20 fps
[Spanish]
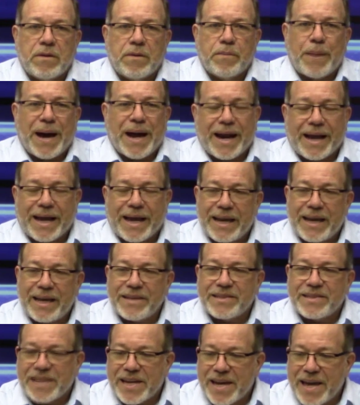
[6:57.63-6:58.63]
para que le
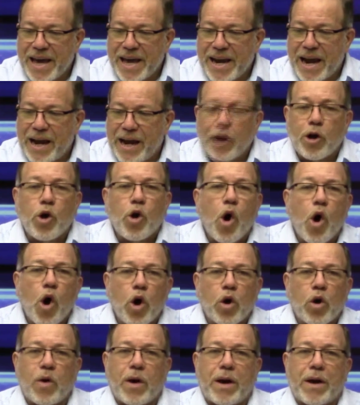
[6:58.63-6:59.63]
hiciera el
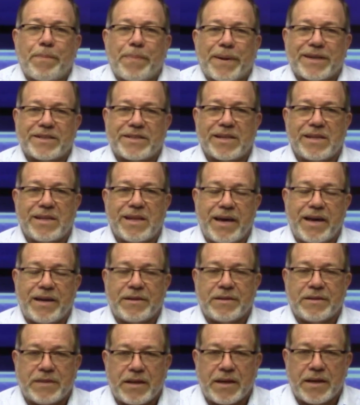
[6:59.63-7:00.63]
coro al
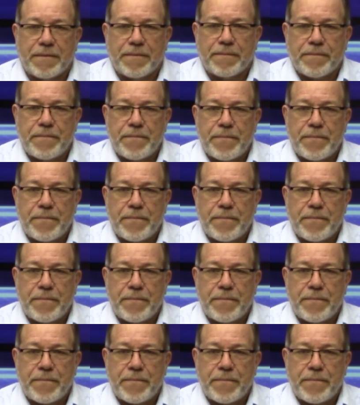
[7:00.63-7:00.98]
presidente?